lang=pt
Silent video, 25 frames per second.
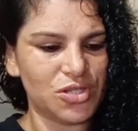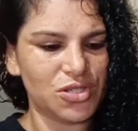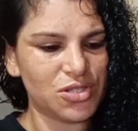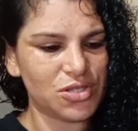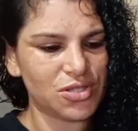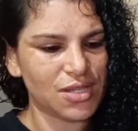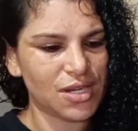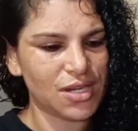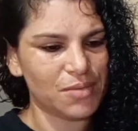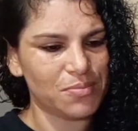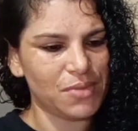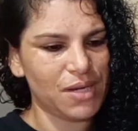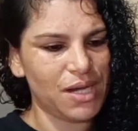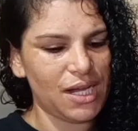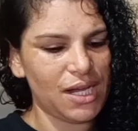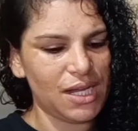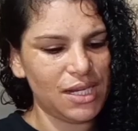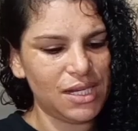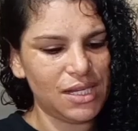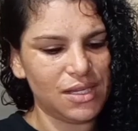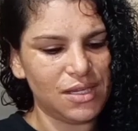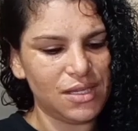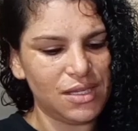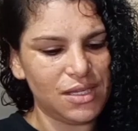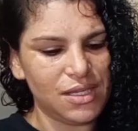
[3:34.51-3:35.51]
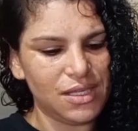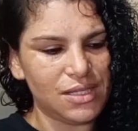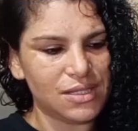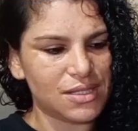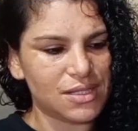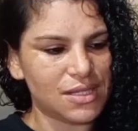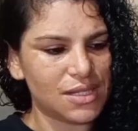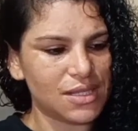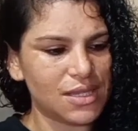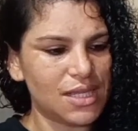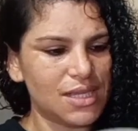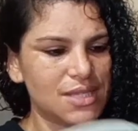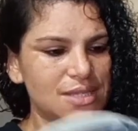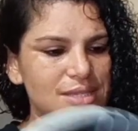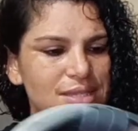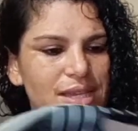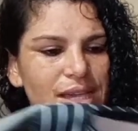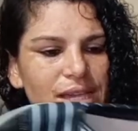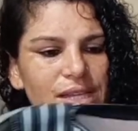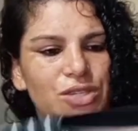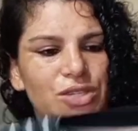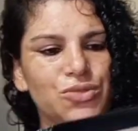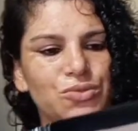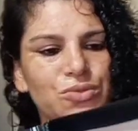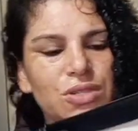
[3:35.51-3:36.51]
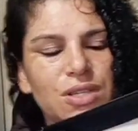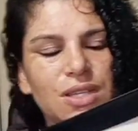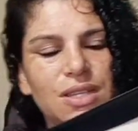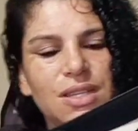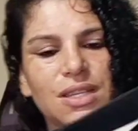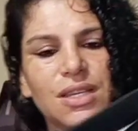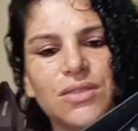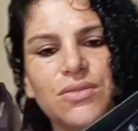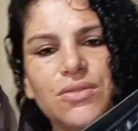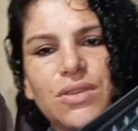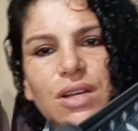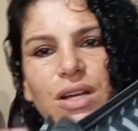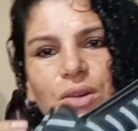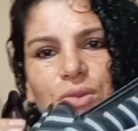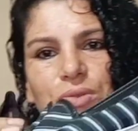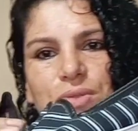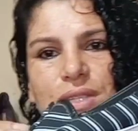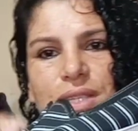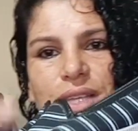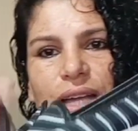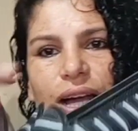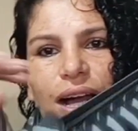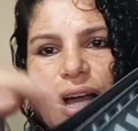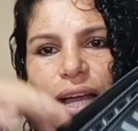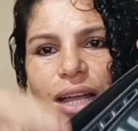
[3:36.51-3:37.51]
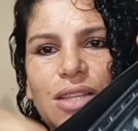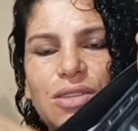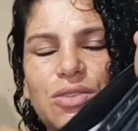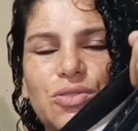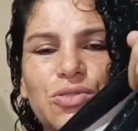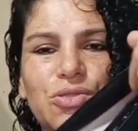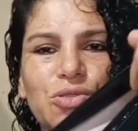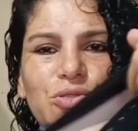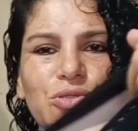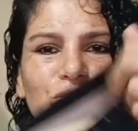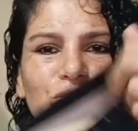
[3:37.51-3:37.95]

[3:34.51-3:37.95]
A gente trabalha 37, usa tanto calçado,